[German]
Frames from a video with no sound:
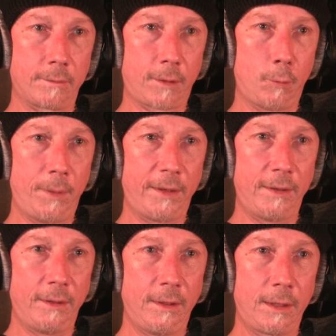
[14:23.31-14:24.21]
Warum landen
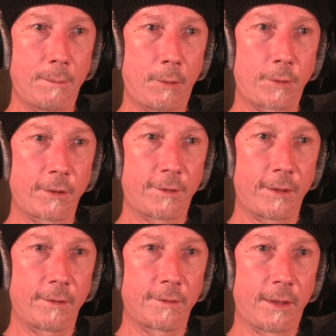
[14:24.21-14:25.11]
die Dinge immer auf der
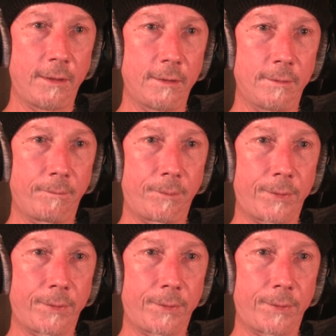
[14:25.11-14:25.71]
zweiten Seite?